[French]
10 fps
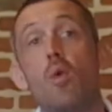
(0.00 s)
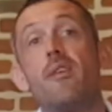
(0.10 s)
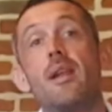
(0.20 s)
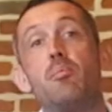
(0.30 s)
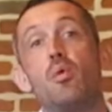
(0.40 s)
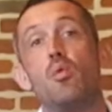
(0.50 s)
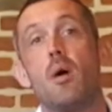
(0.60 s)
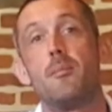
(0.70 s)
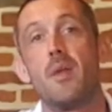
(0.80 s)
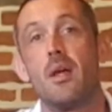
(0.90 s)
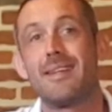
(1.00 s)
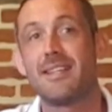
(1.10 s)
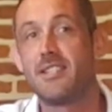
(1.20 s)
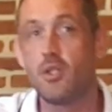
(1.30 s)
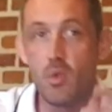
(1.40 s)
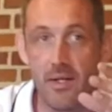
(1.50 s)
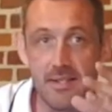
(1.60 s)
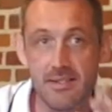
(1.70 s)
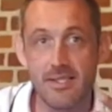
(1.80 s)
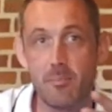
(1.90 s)
on va aller plus loin. Car si tu as
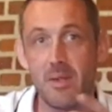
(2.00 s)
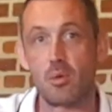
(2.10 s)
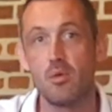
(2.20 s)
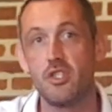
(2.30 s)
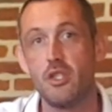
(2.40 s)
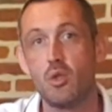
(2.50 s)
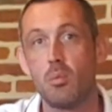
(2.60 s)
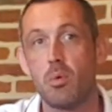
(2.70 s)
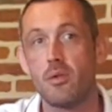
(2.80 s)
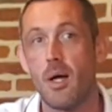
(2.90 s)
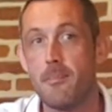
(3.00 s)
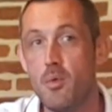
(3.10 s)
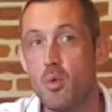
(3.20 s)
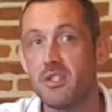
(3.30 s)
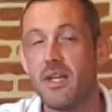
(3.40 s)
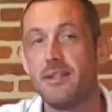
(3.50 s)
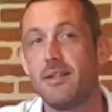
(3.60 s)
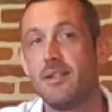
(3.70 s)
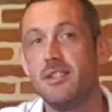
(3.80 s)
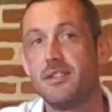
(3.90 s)
atteint cette pathologie, tu comprendras mieux ce qui a été
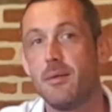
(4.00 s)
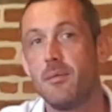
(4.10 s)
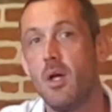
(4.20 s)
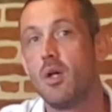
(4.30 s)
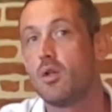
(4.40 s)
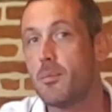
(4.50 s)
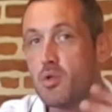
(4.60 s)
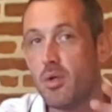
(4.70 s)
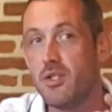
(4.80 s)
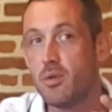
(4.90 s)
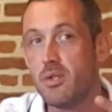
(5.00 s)
analysé. Comme je te l'ai dit au